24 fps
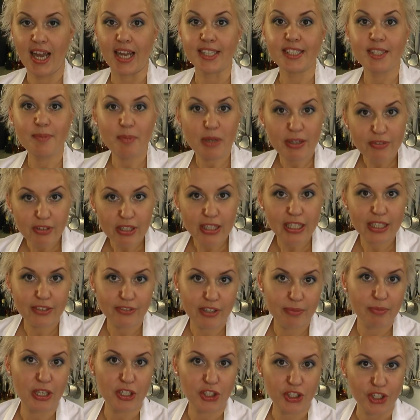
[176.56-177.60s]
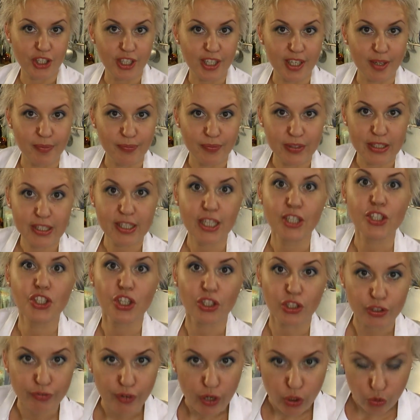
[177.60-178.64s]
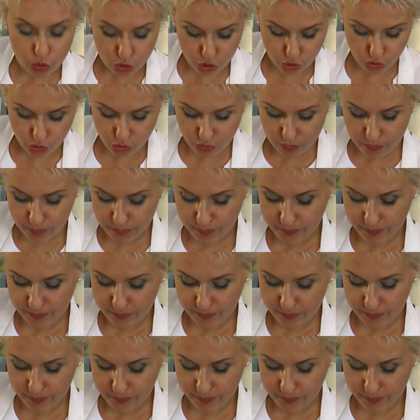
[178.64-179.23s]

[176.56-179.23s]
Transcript: А теперь выкладываем начинки. Сначала творожную.